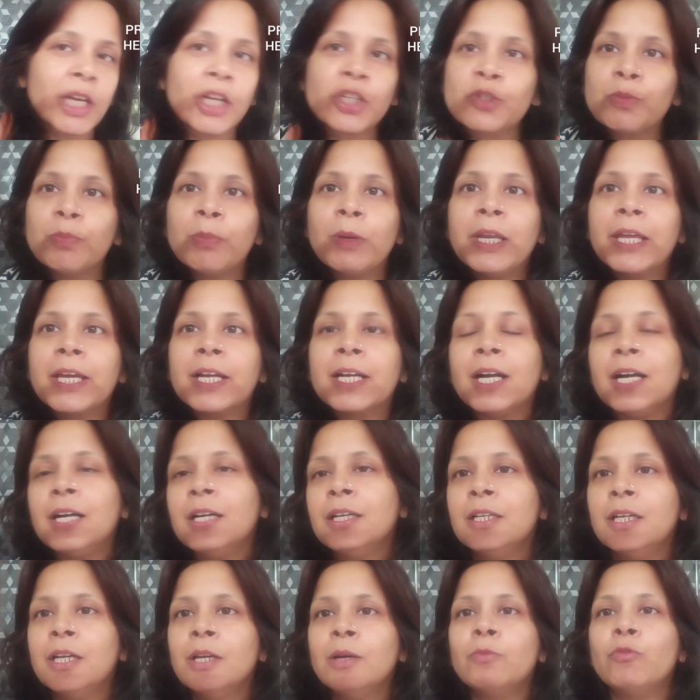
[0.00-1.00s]
टच मिलेगा
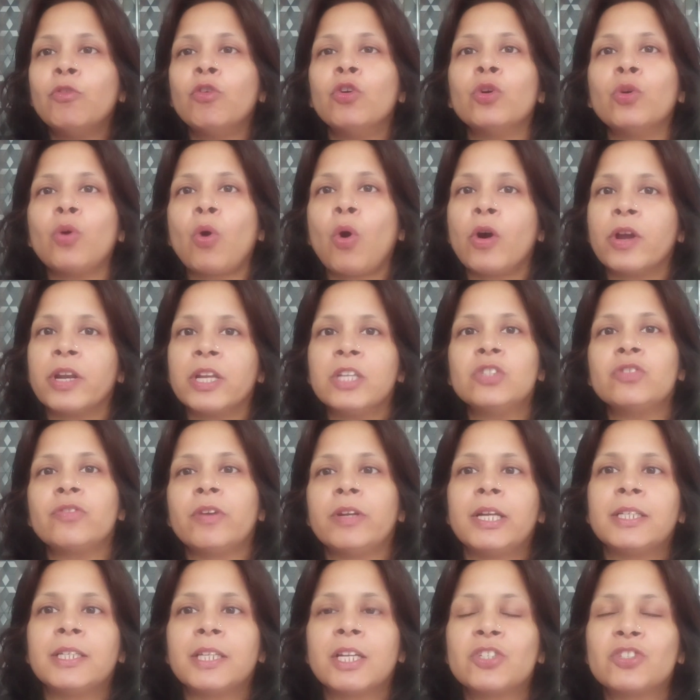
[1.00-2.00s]
वो ऑरेंज
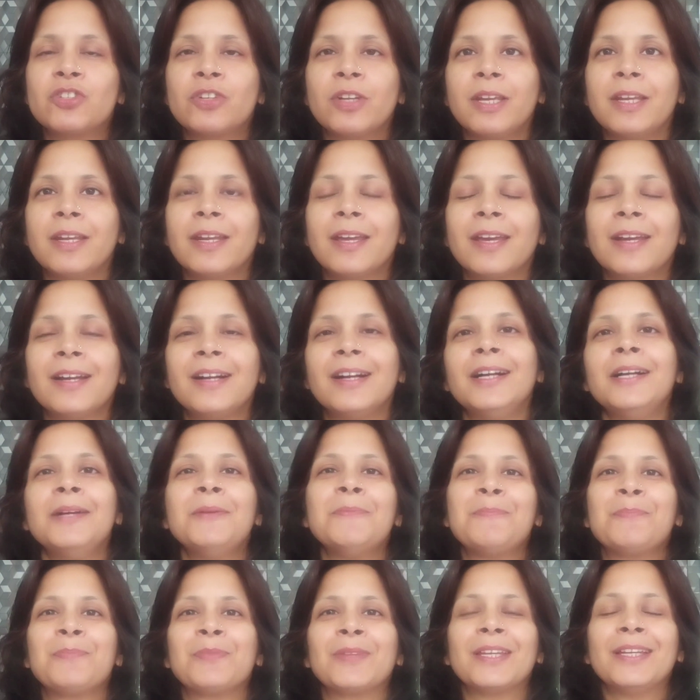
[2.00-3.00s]
वाला टच नहीं रहेगा
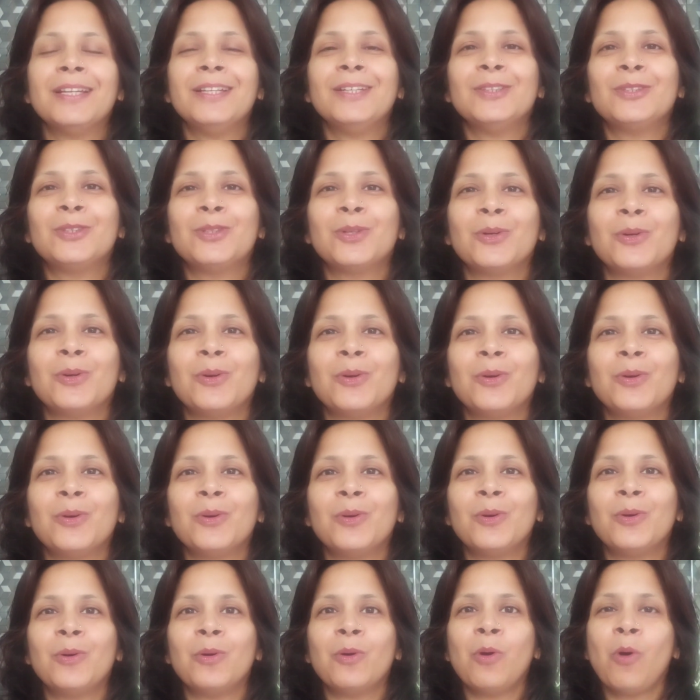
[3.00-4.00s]
तो
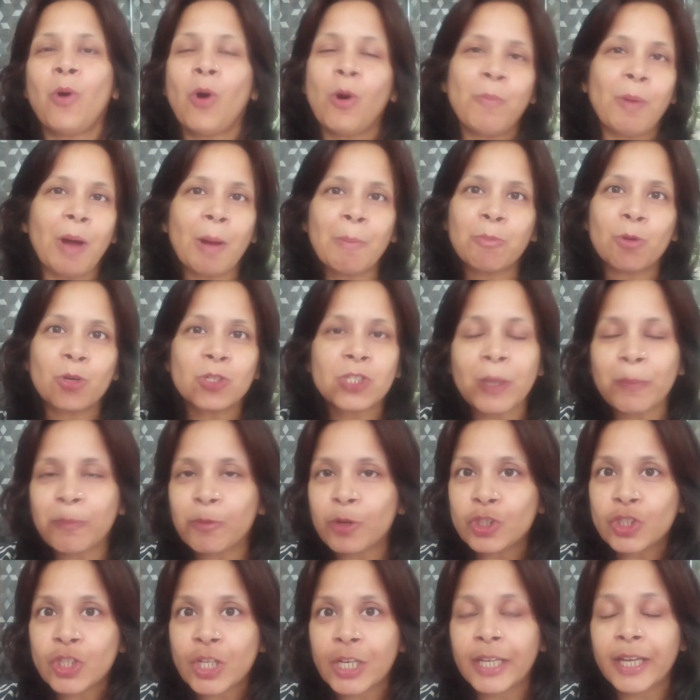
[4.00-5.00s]
होप आपको सब
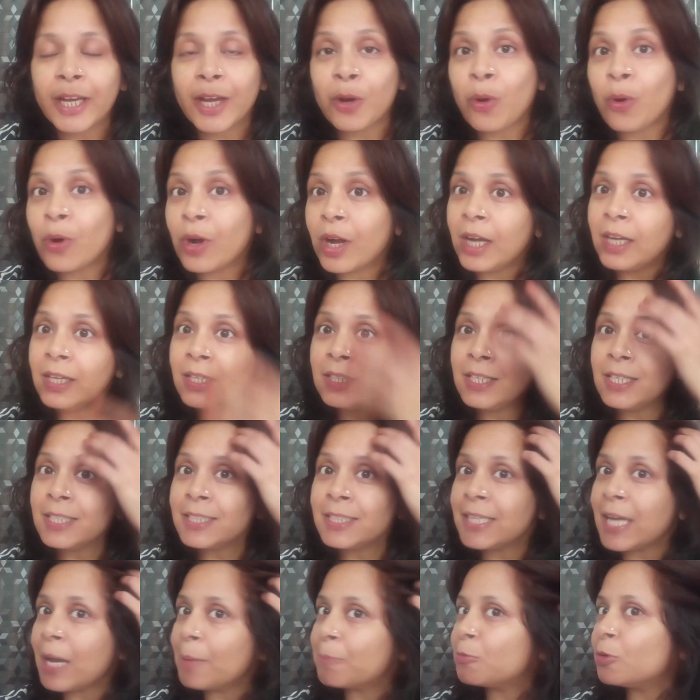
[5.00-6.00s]
कुछ क्लियर होगा
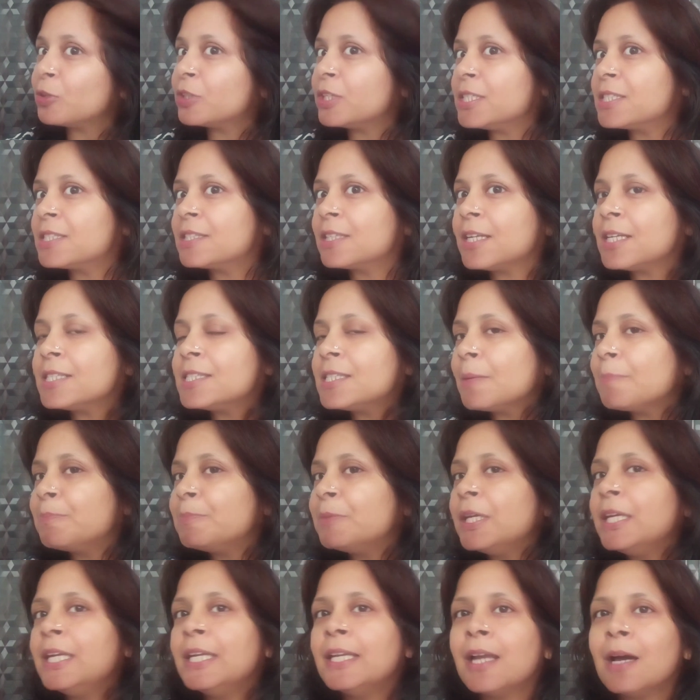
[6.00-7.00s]
कि आपको किस तरह से
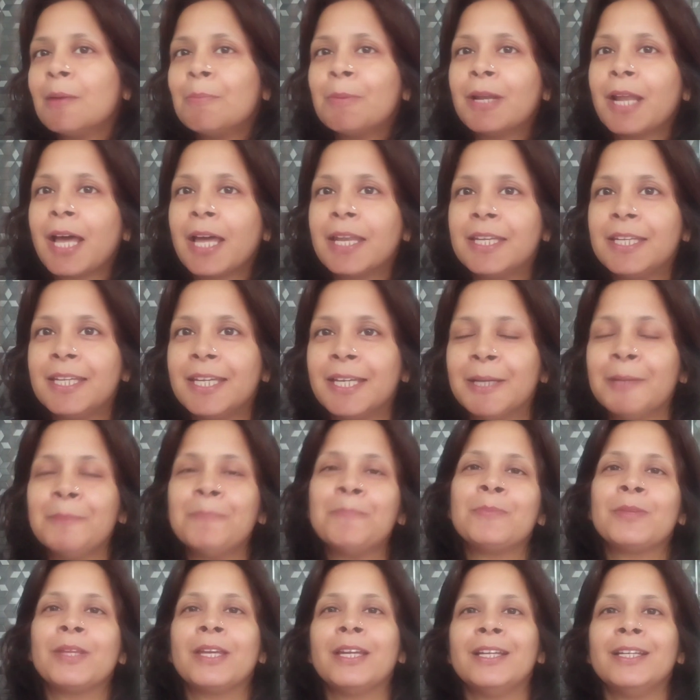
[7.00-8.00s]
अपनी हिना बनानी है
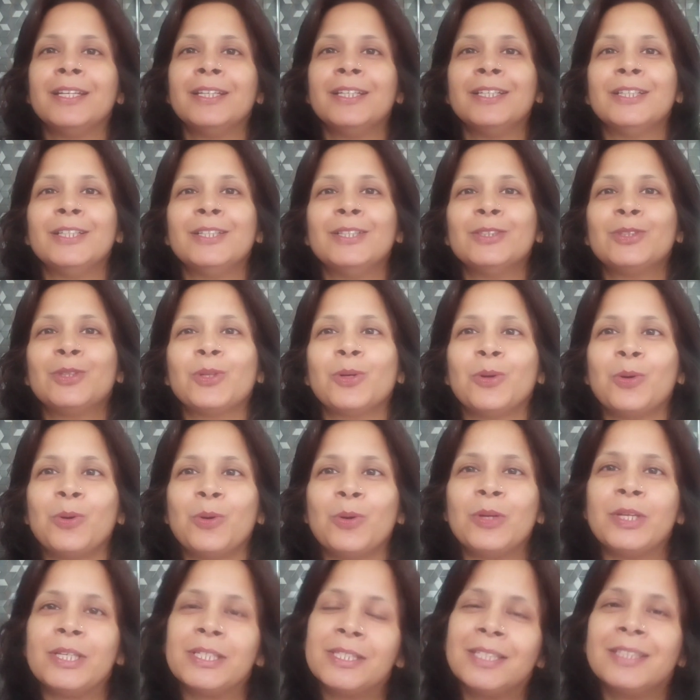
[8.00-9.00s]

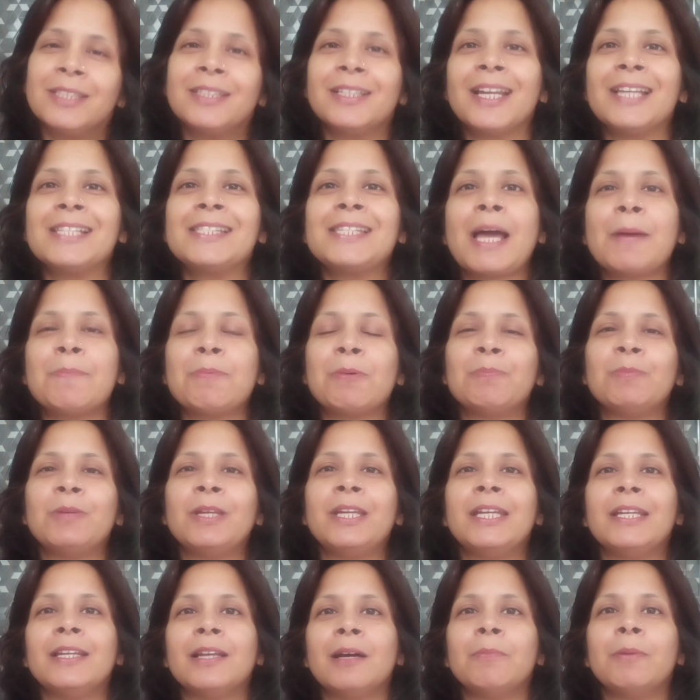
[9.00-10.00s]
तो इसी तरह से आप अपने
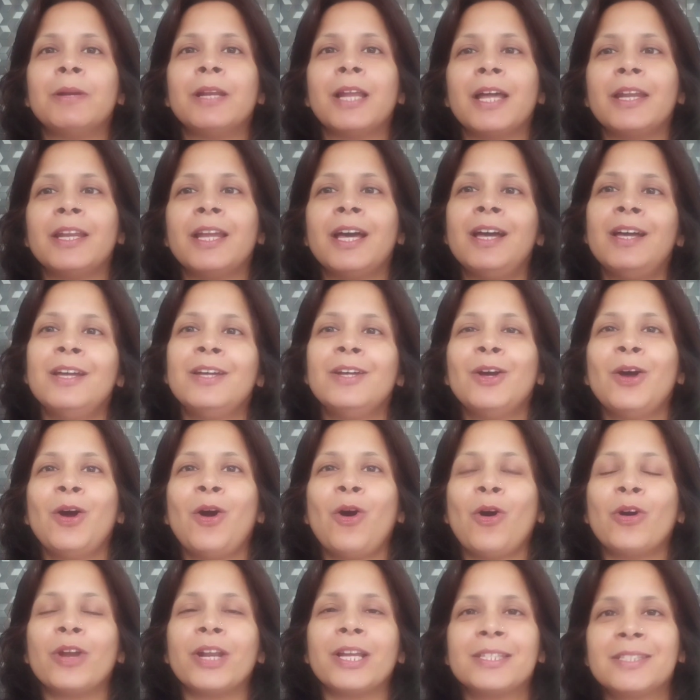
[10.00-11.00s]
हिना बनाना
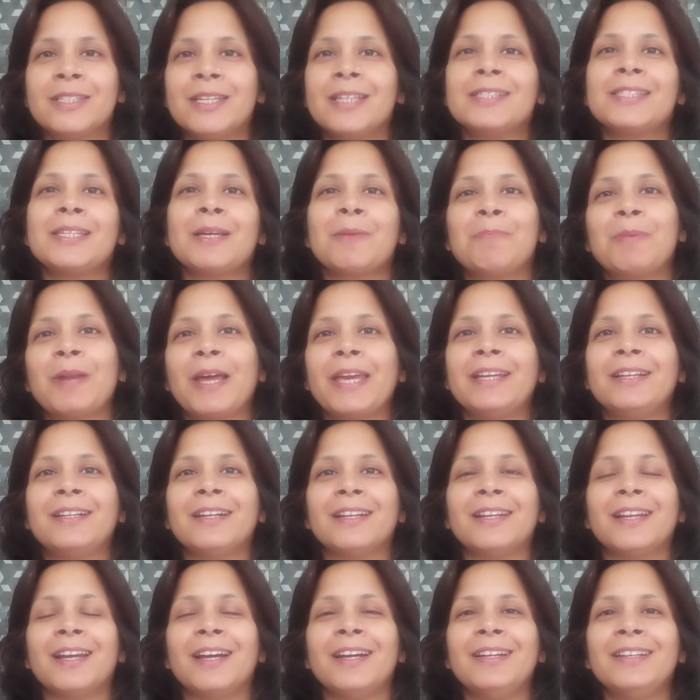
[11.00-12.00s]
और अच्छे से अप्लाई
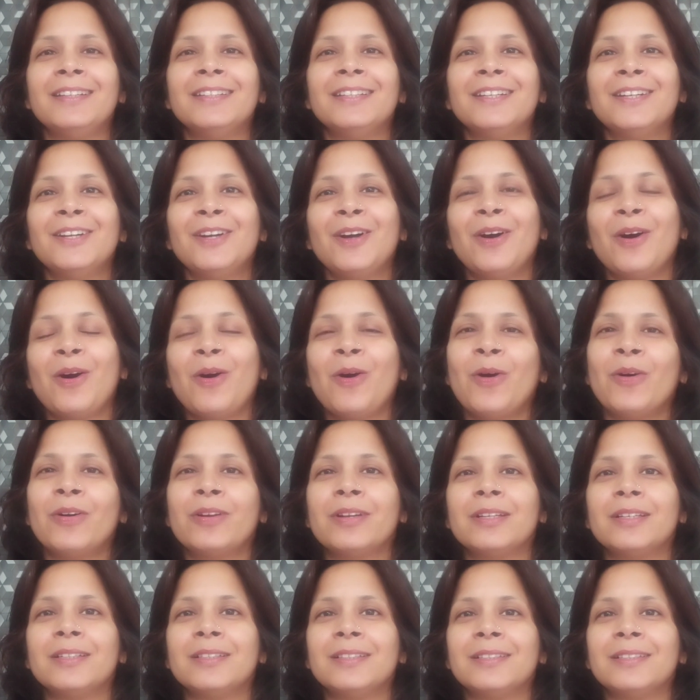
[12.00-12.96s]
करना और